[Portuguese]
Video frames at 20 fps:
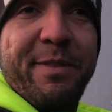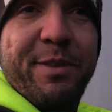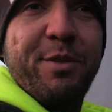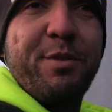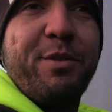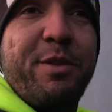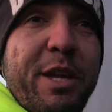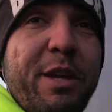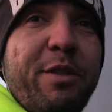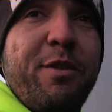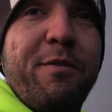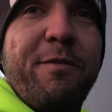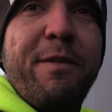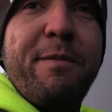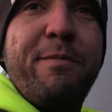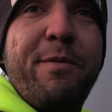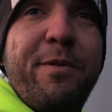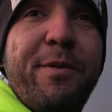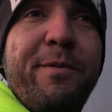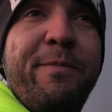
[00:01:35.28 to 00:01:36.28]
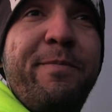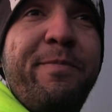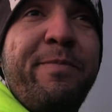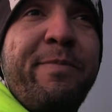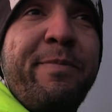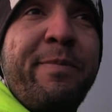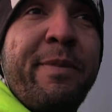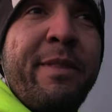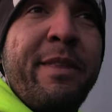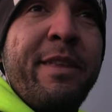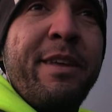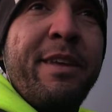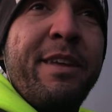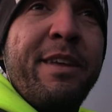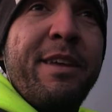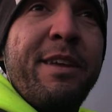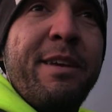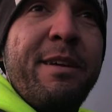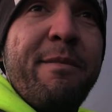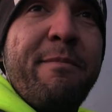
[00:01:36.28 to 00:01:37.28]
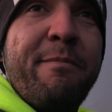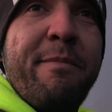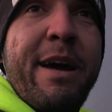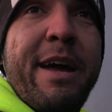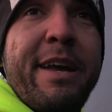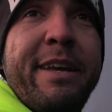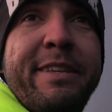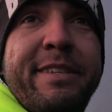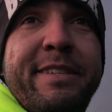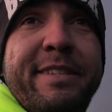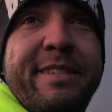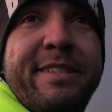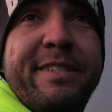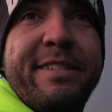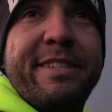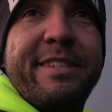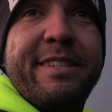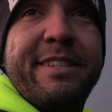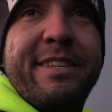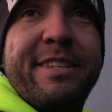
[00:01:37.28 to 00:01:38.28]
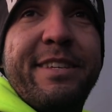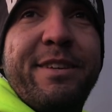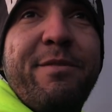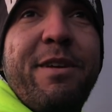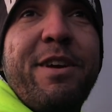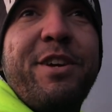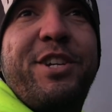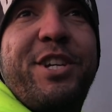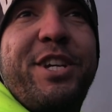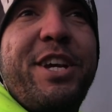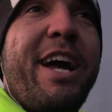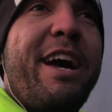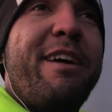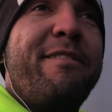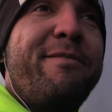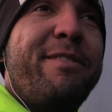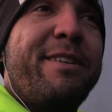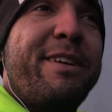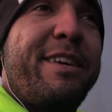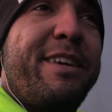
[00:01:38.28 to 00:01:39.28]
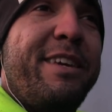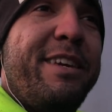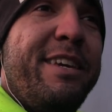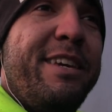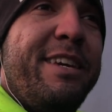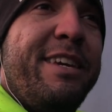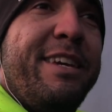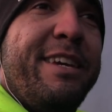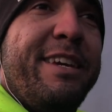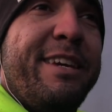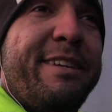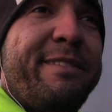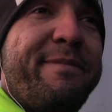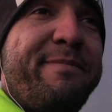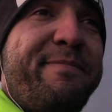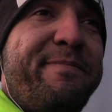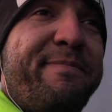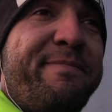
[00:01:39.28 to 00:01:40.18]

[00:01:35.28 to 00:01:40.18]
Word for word: Tudo que é novo é bom. Mas eu achava que